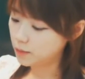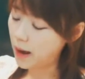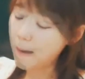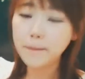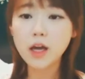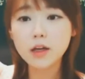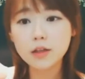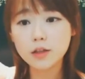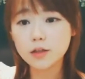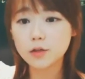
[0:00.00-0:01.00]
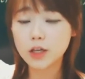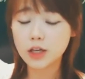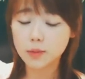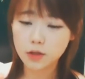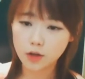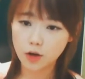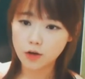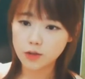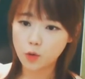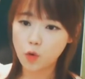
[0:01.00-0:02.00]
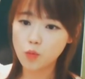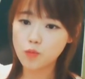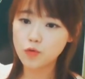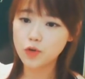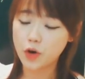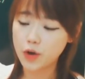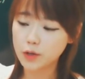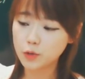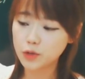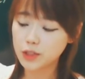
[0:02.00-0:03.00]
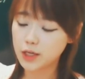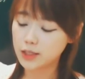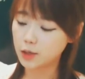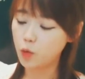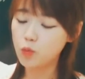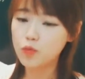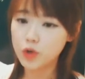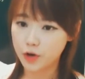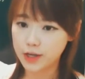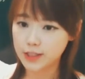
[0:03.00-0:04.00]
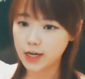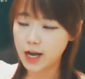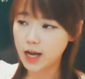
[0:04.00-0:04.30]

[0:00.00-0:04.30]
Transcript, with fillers: 마패를 들고 다니면서 이제 공무 여행 소지자 이제 공무 여행자가